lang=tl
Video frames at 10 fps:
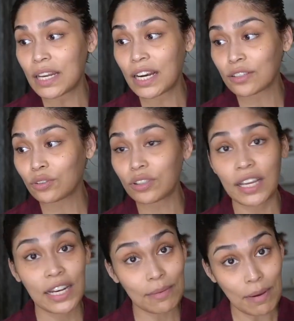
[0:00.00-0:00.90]
Bilang
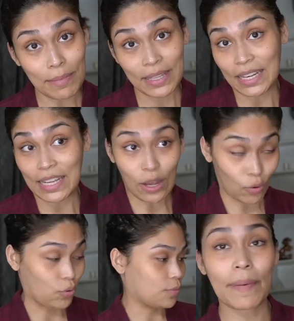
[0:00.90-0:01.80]
today, nagmamadali
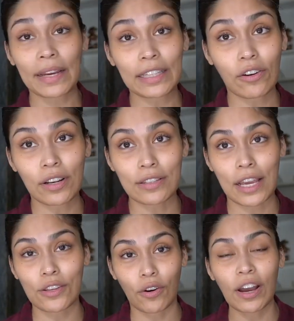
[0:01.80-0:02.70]
ako. Papakita ko lang
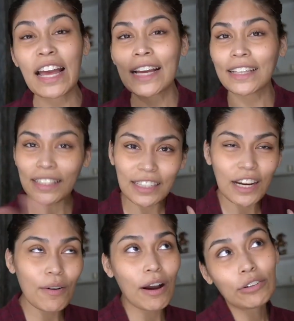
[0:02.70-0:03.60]
sa inyo. Dati
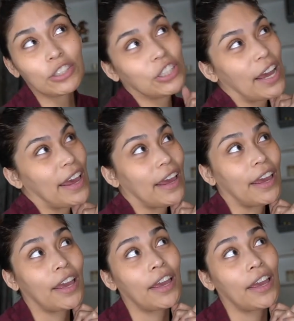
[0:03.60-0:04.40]
nagawa ko na siya eh.